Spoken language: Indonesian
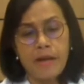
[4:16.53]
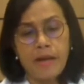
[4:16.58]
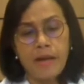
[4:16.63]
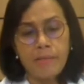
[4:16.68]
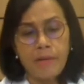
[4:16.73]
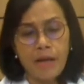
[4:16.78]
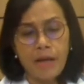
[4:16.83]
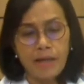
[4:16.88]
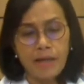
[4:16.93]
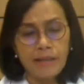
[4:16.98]

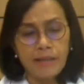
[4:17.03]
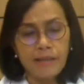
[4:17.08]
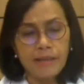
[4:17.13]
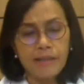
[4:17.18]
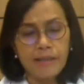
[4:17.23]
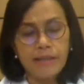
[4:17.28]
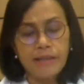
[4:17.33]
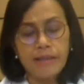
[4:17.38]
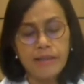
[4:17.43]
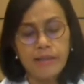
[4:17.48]
dalam hal
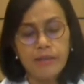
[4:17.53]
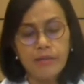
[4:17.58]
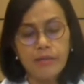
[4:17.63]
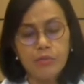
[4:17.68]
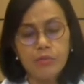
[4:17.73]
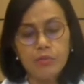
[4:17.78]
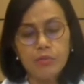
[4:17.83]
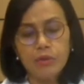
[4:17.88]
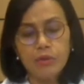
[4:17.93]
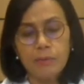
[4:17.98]

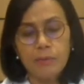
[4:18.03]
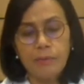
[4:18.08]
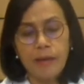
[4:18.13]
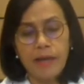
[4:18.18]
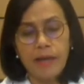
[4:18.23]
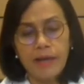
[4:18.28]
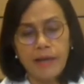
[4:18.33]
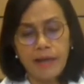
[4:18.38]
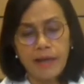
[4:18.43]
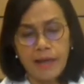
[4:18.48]
ini untuk
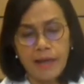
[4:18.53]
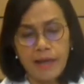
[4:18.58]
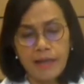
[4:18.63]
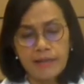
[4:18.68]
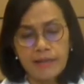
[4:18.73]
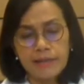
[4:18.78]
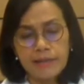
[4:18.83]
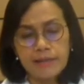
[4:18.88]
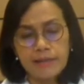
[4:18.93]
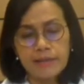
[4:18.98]

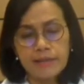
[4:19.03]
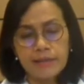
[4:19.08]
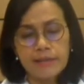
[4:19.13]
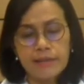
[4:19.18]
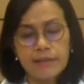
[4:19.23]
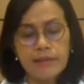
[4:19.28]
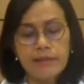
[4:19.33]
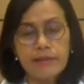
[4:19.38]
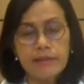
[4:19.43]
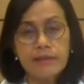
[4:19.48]
CPNS
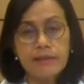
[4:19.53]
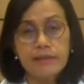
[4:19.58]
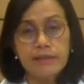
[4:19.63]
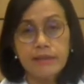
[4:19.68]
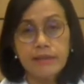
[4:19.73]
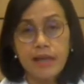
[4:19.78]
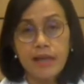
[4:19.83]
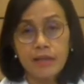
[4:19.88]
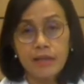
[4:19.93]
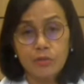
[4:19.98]

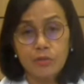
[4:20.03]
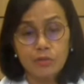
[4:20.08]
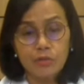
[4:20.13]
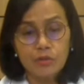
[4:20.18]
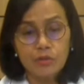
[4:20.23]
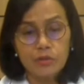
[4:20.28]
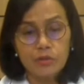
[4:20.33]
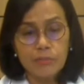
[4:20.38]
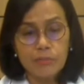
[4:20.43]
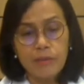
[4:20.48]

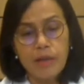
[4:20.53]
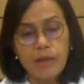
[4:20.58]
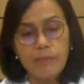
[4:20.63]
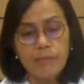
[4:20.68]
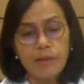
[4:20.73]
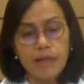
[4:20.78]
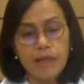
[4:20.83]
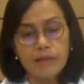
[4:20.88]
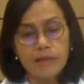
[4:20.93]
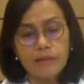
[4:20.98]

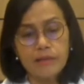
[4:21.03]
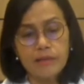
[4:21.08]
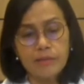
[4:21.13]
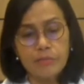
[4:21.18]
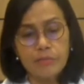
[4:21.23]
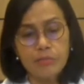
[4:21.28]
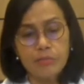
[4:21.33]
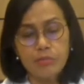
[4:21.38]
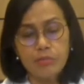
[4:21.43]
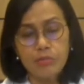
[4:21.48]

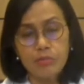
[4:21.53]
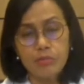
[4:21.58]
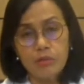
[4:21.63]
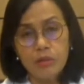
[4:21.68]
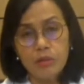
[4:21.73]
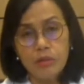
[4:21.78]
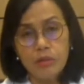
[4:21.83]
119.094